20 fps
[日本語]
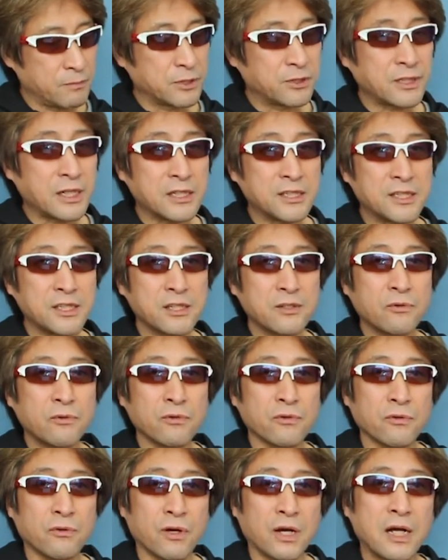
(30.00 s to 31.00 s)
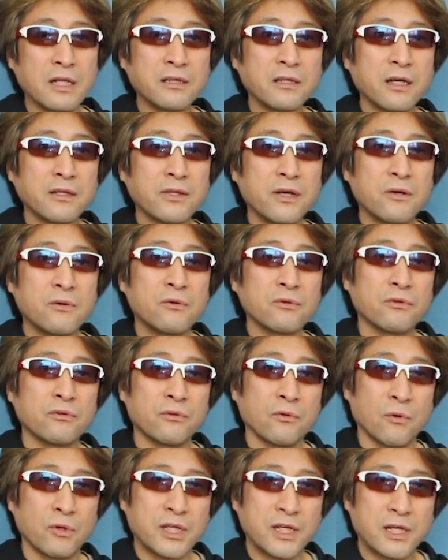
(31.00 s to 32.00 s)
難しいコードを簡単なコード
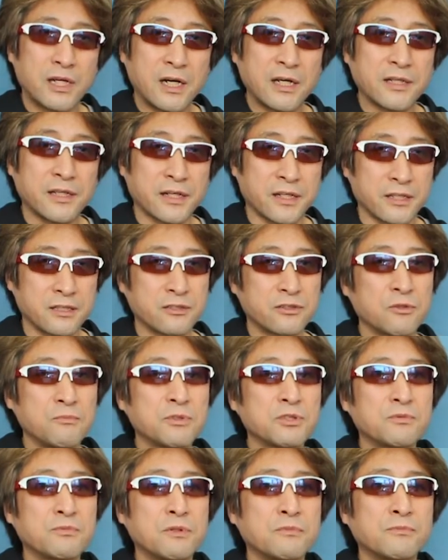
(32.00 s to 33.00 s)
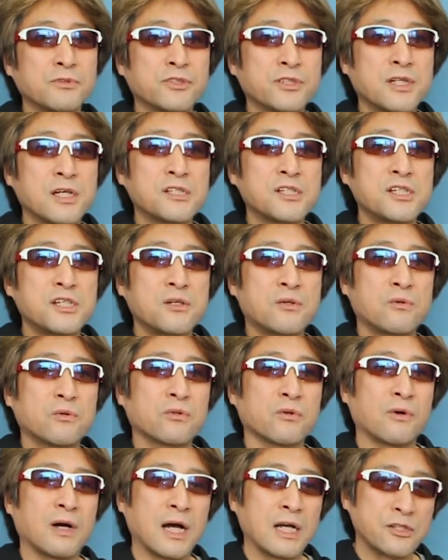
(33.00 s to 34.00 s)
に置き換えたりそもそも難しい
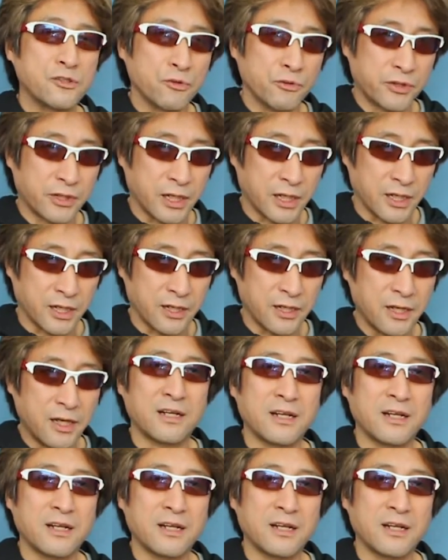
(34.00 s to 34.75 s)
コードをはしょったり